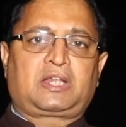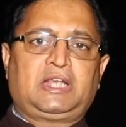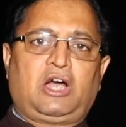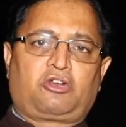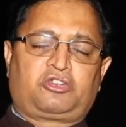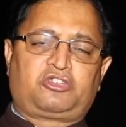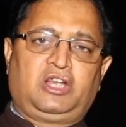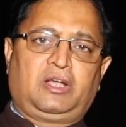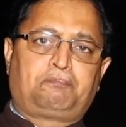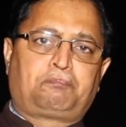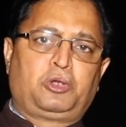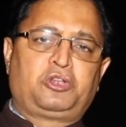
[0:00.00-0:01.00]
कर दिया और इसलिए
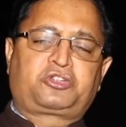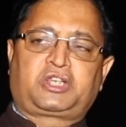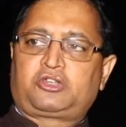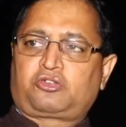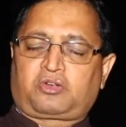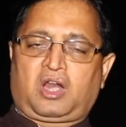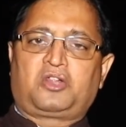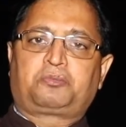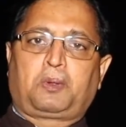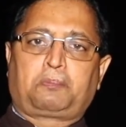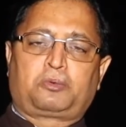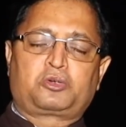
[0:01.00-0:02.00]
अब पुलिस के जो
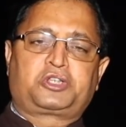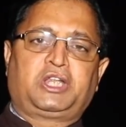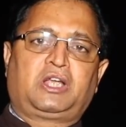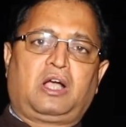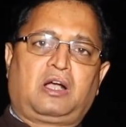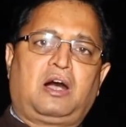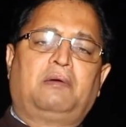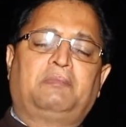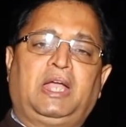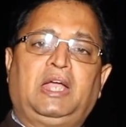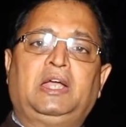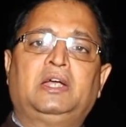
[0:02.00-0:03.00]
ट्रांसफर पोस्टिंग का
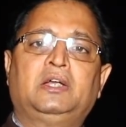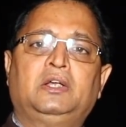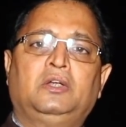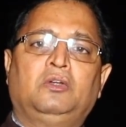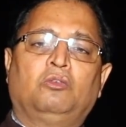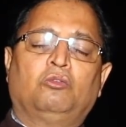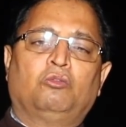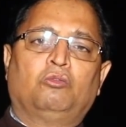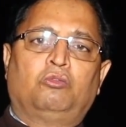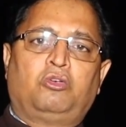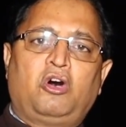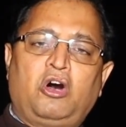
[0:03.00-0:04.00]
काम है
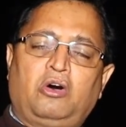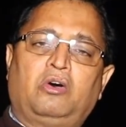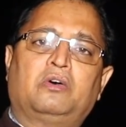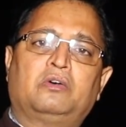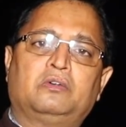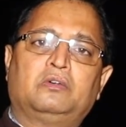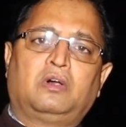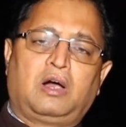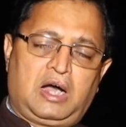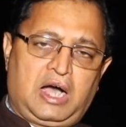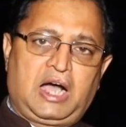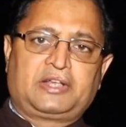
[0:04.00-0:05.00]
वो
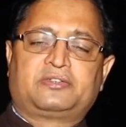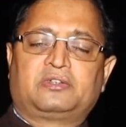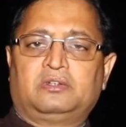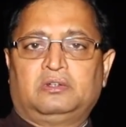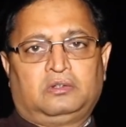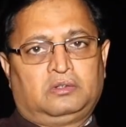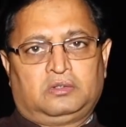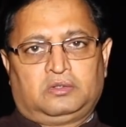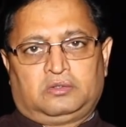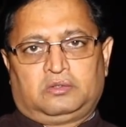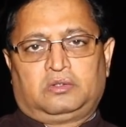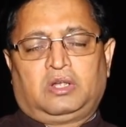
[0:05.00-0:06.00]
आज
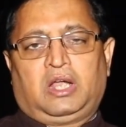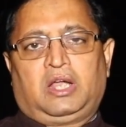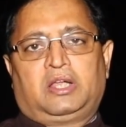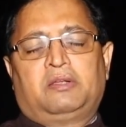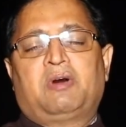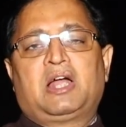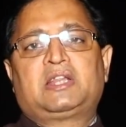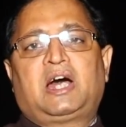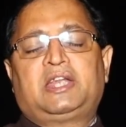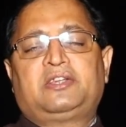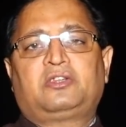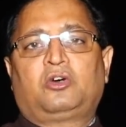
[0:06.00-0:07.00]

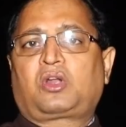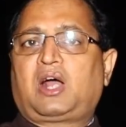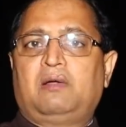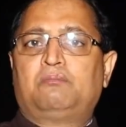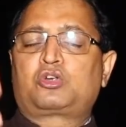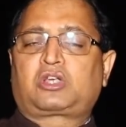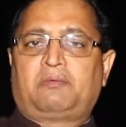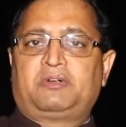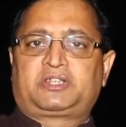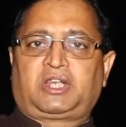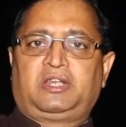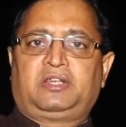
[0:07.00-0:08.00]
ईमानदारी से हो रहा है
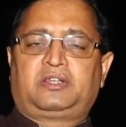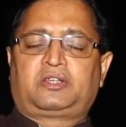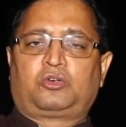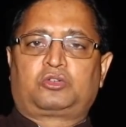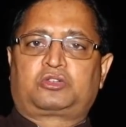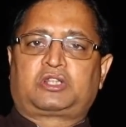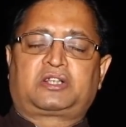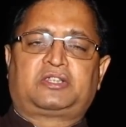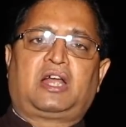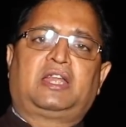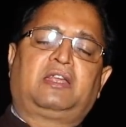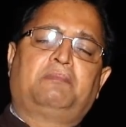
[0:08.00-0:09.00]
मुख्यमंत्री को तक
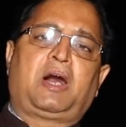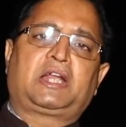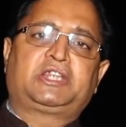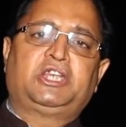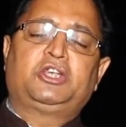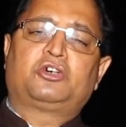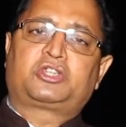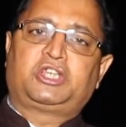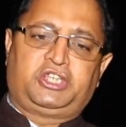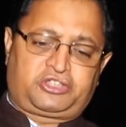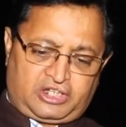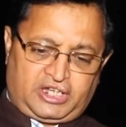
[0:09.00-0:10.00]
जाने की बात ही नहीं
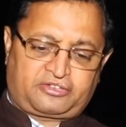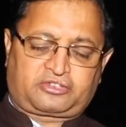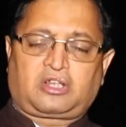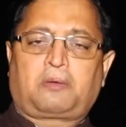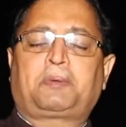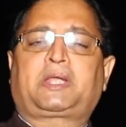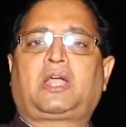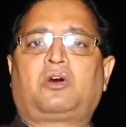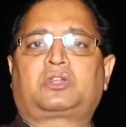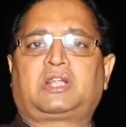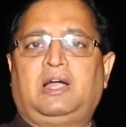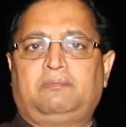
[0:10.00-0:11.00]
होती निचले स्तर पे क्या
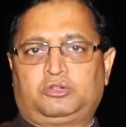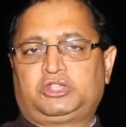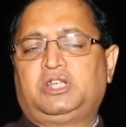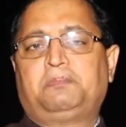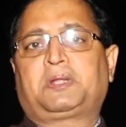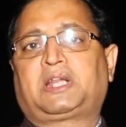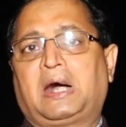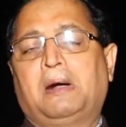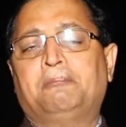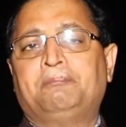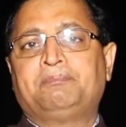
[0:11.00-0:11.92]
होता है मुझे नहीं पता